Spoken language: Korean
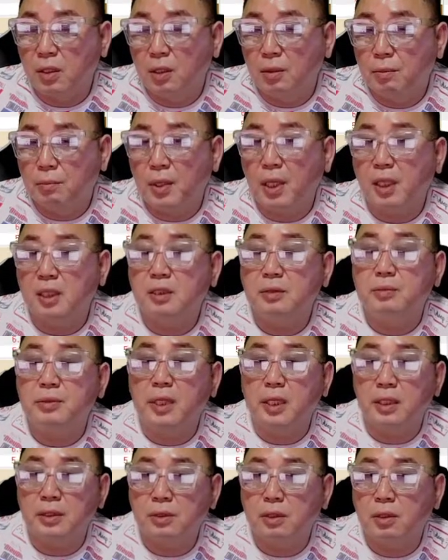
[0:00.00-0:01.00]
매집을
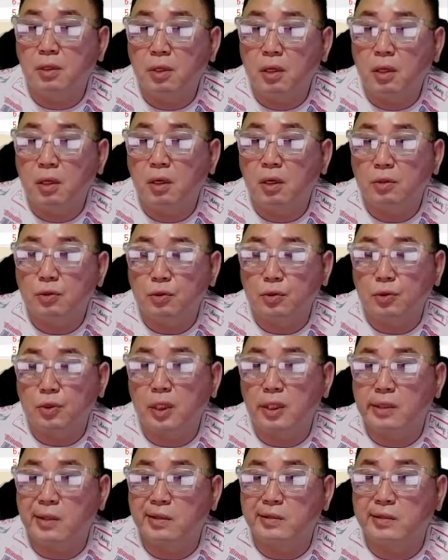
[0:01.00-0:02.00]
해서
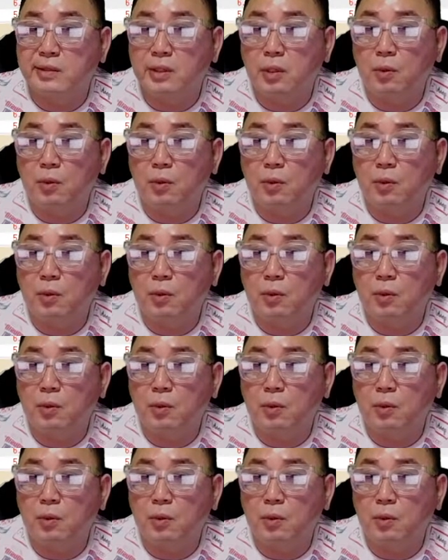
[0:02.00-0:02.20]
주가를 어떻게